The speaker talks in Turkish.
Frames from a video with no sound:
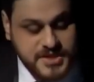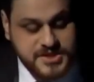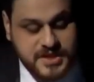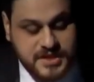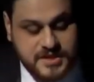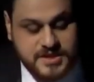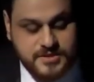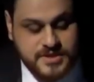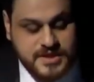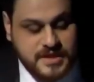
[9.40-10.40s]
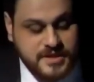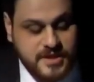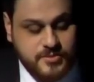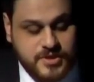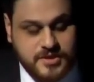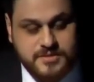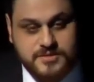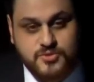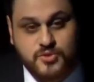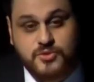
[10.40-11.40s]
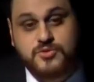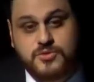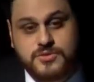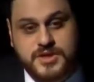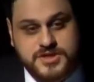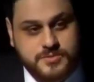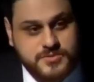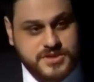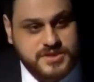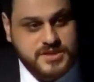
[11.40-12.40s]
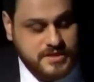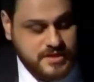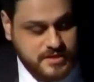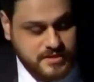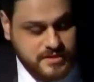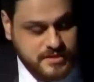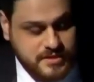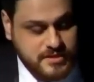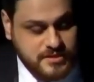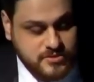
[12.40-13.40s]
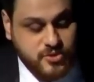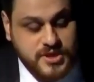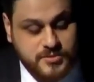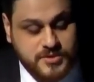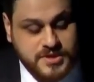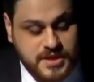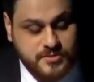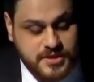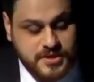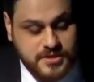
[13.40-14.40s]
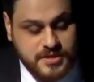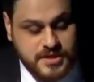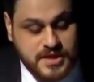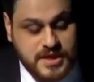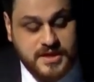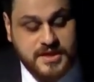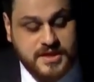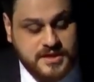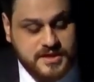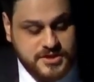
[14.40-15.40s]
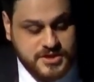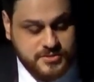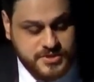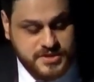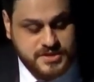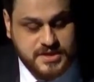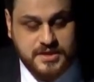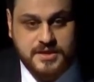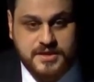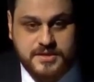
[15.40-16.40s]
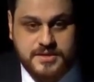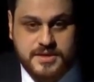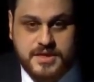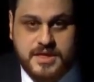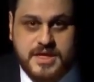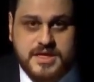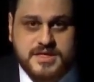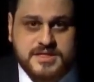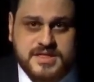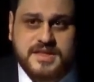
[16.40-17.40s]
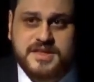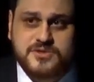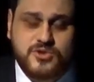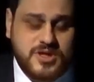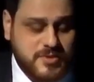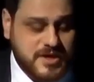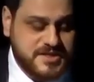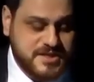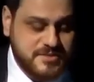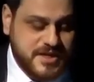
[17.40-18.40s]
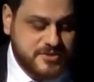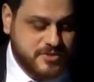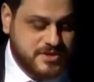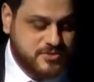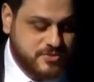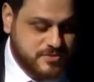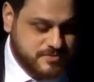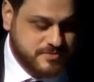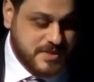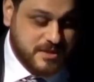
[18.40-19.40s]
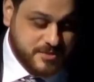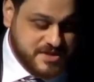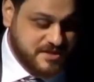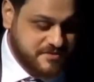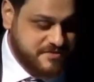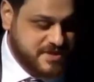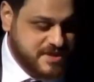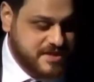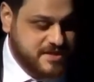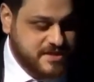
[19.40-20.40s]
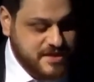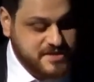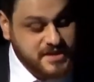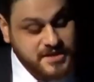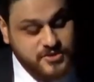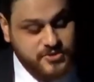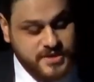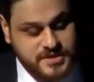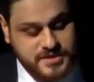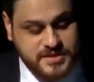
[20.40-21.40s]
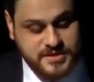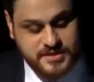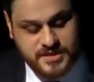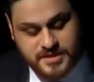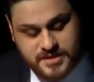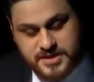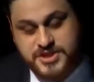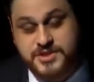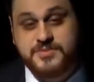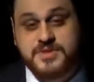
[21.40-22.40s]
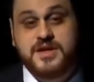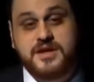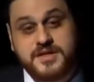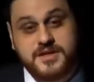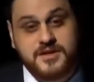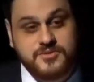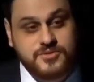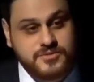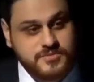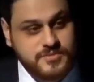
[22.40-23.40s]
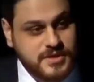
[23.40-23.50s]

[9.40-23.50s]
Beş dakika gibi geldi ama dolu dolu yaşamışız seninle. Doyamadık ama kana kana yaşamışız seninle. Senden sonra partini ben yönetiyorum. Ama senin fikirlerinle, senin öğrettiklerinle. Şimdi daha iyi anlıyorum.